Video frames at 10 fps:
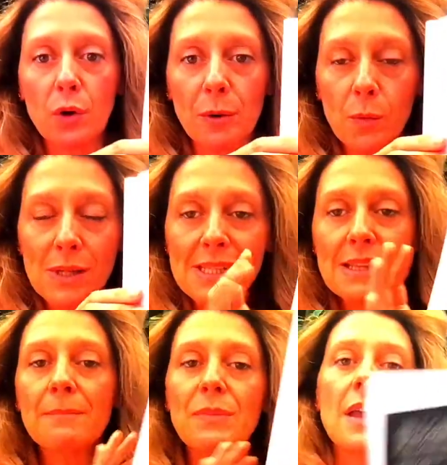come questa
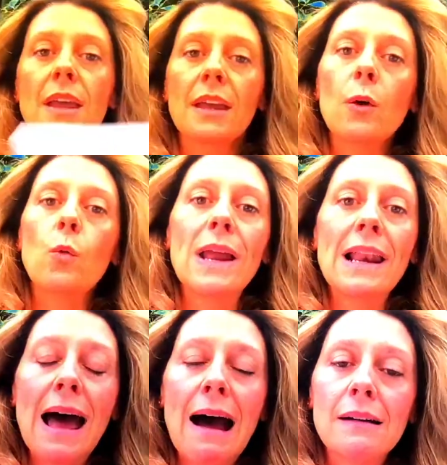che
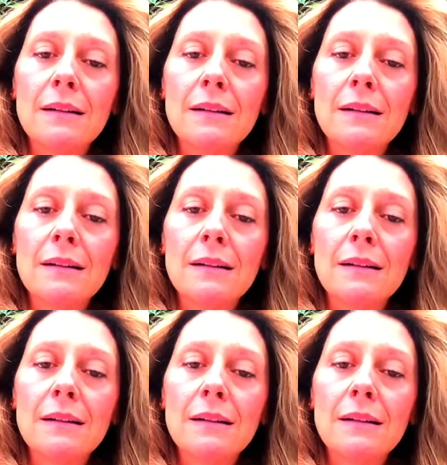quella